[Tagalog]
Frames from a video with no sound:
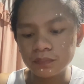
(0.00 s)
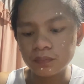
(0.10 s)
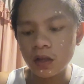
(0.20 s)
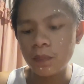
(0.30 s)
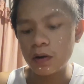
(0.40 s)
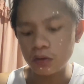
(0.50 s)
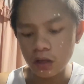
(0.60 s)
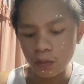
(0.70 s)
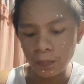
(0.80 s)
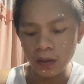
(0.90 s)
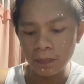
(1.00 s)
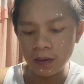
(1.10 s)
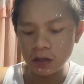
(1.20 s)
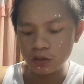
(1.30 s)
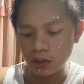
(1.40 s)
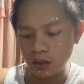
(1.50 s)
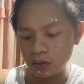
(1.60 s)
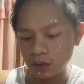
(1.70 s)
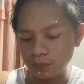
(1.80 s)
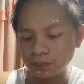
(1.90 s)
Hindi para di ko pinipilit yung
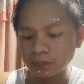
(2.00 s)
lahat, ah.